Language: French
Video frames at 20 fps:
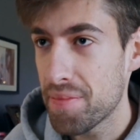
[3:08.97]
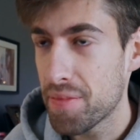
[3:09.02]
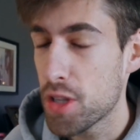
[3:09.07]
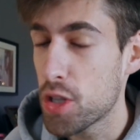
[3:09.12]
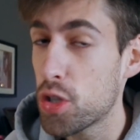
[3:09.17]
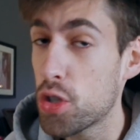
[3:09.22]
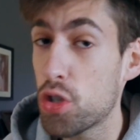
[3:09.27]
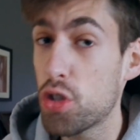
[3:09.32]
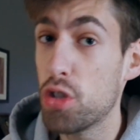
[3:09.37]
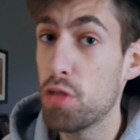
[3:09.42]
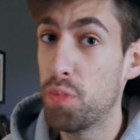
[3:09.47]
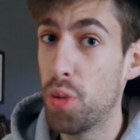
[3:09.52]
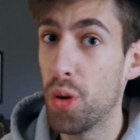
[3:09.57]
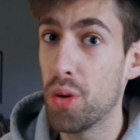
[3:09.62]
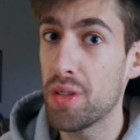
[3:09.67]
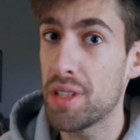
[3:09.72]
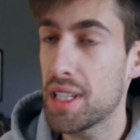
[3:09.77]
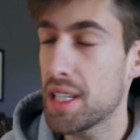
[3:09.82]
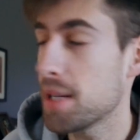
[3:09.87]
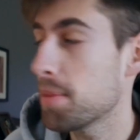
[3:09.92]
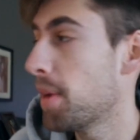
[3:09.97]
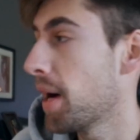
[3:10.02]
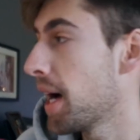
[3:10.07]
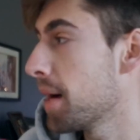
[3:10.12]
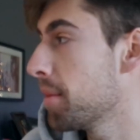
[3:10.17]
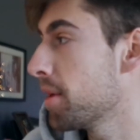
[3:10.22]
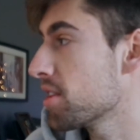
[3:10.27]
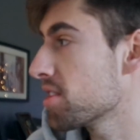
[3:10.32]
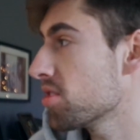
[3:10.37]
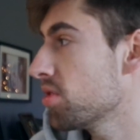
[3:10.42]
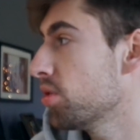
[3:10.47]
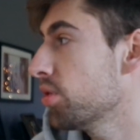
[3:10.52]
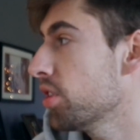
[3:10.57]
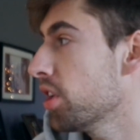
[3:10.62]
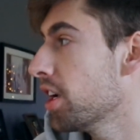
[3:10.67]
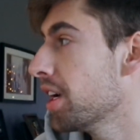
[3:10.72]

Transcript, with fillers: Supposé par Amazon,